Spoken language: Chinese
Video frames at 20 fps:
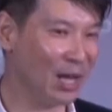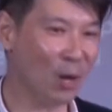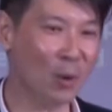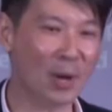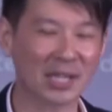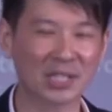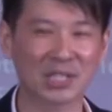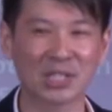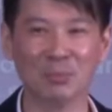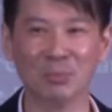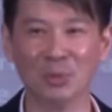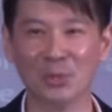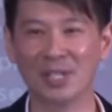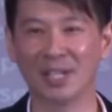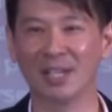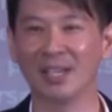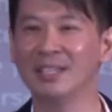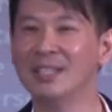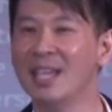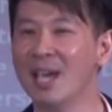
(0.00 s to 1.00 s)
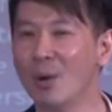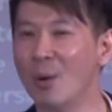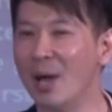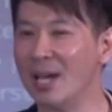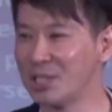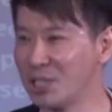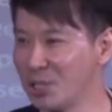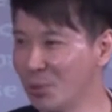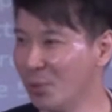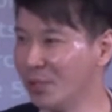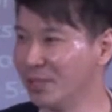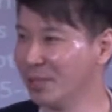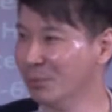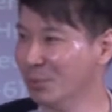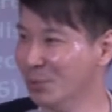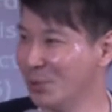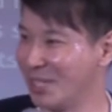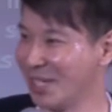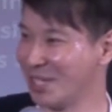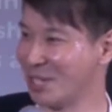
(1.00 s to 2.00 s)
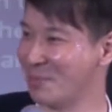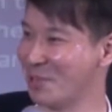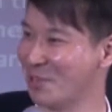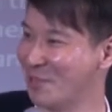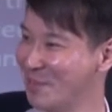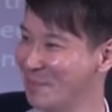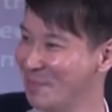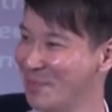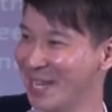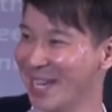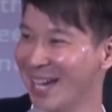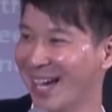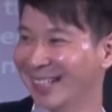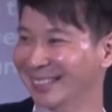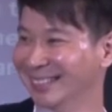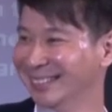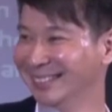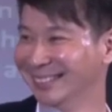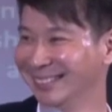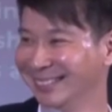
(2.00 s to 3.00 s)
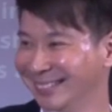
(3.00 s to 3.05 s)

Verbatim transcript: 耶和华是牧者和耶和华是我的牧者有没有分别啊？